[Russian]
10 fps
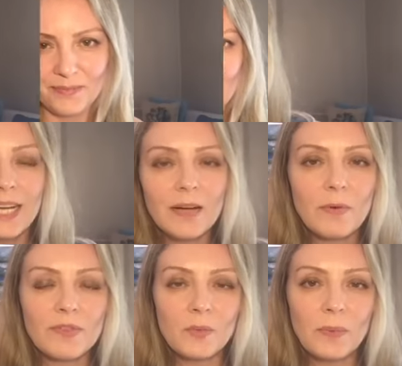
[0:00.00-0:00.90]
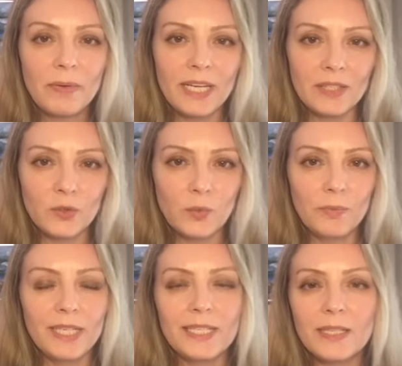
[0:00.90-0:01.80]
Итак, обо всем по порядку.
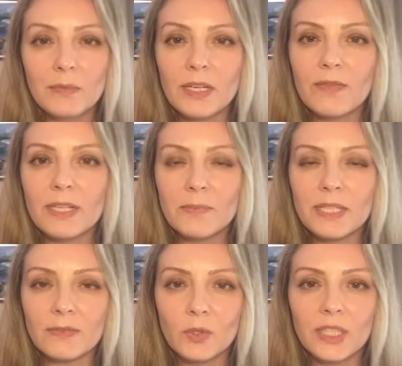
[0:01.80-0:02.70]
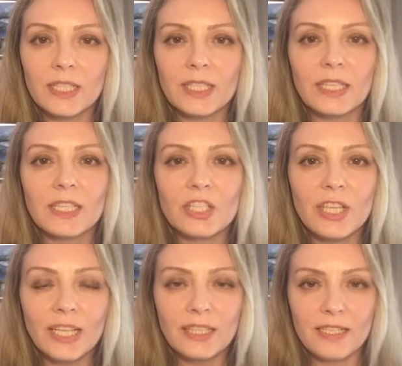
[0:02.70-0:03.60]
Перед тем, как вас позовут на это
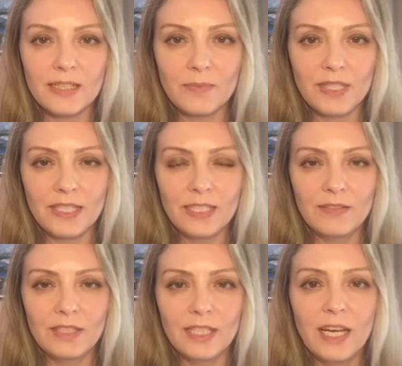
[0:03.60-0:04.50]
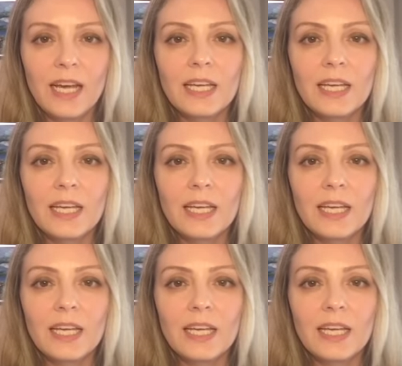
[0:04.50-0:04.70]
долгожданное собеседование,